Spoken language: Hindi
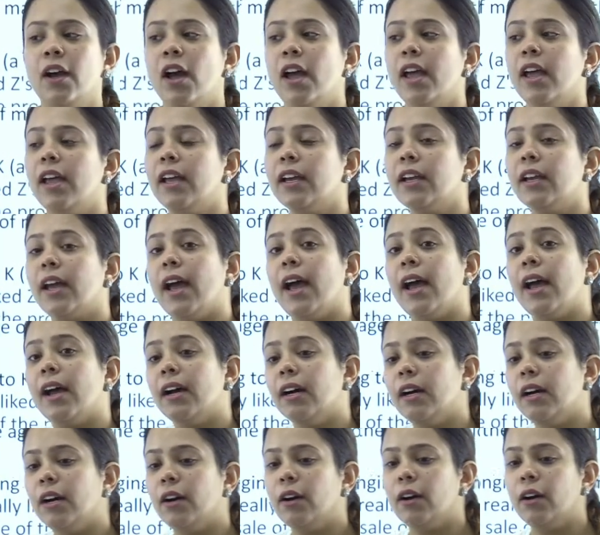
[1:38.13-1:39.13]

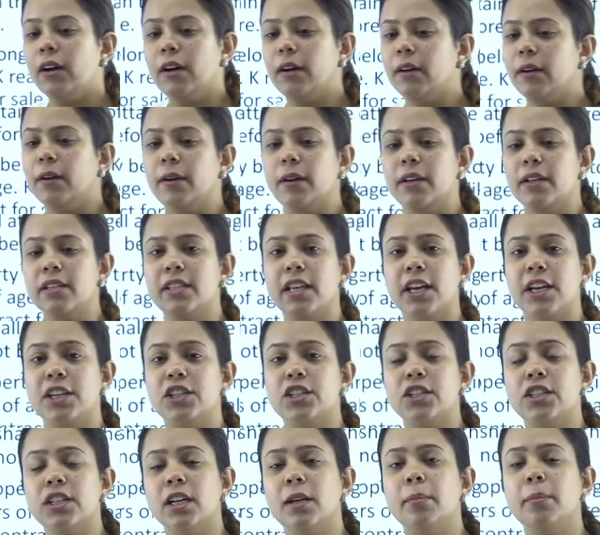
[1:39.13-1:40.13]
एक
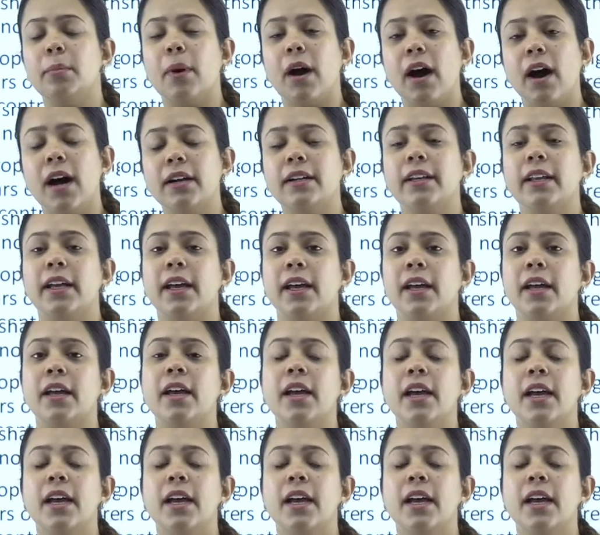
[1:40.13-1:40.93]
इसेंशियल पार्ट है